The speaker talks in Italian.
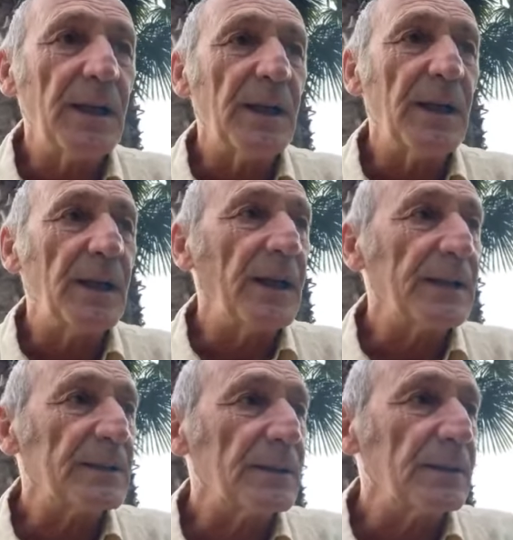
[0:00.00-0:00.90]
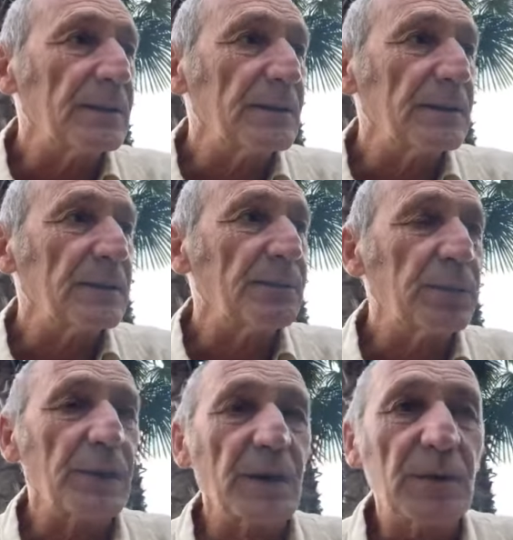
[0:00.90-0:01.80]
eletto
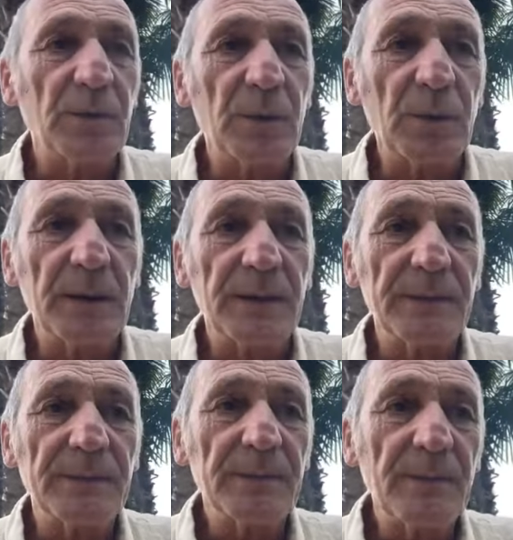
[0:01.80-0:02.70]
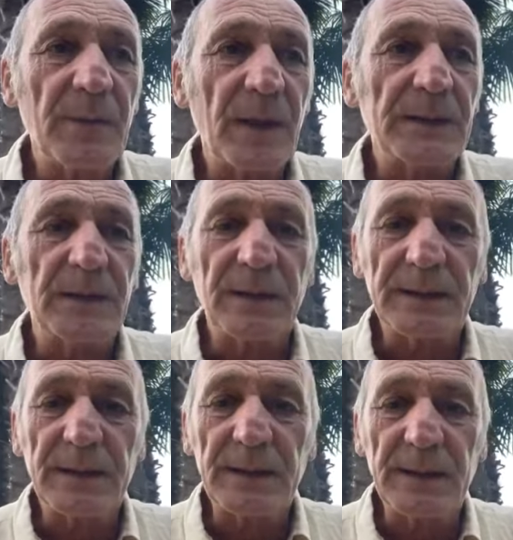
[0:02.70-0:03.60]
oppure comunque ti fa
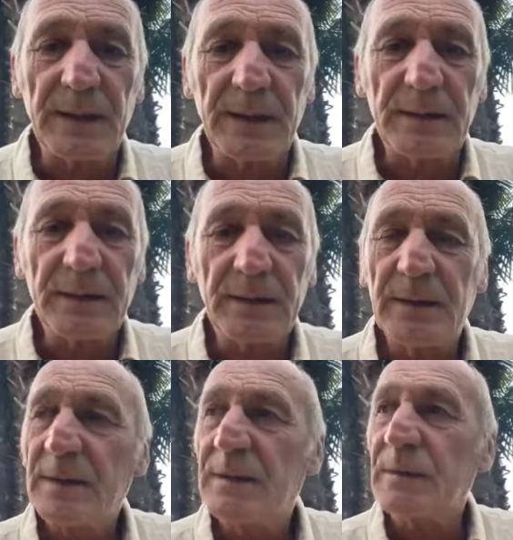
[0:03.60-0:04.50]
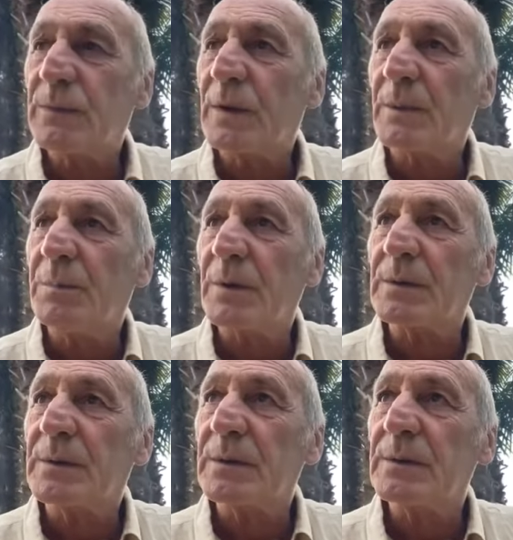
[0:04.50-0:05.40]
sentire fuori
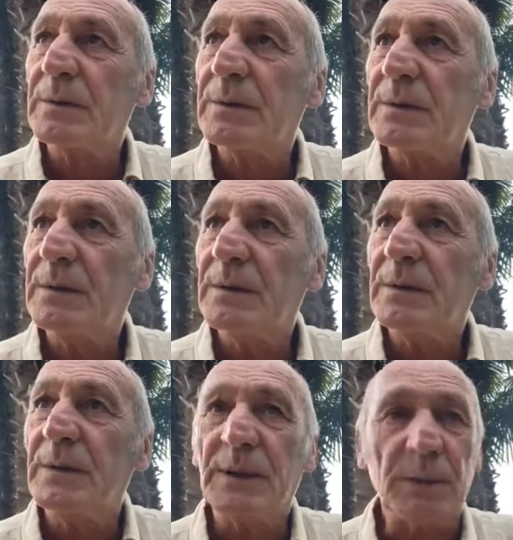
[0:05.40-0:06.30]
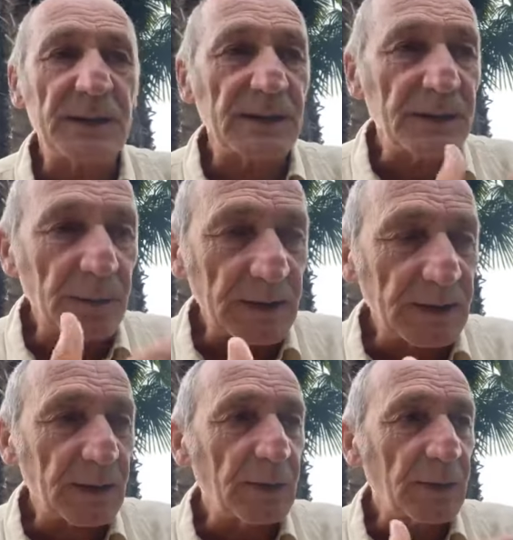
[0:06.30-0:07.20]
posto in questa
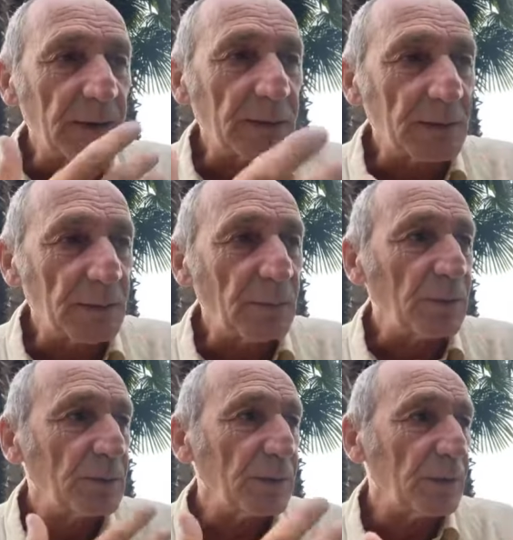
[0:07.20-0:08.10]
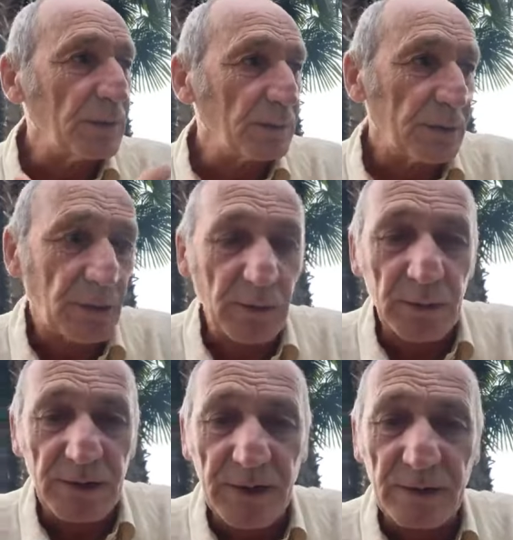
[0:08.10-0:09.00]
situazione, in questo mondo, in questo
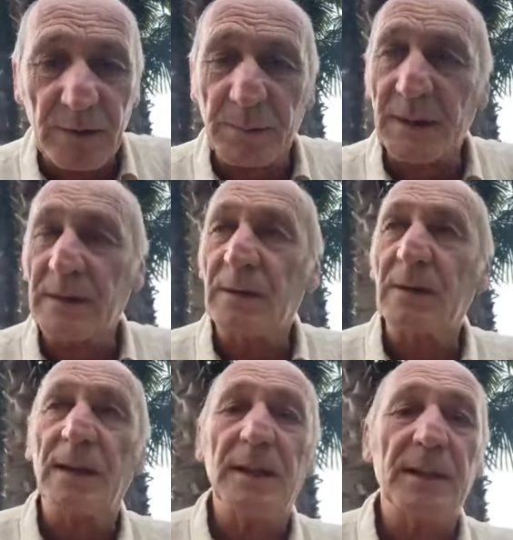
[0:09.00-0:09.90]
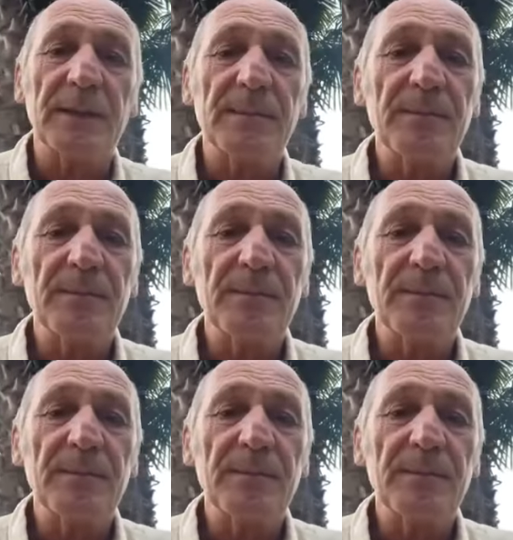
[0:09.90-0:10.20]
contesto particolare.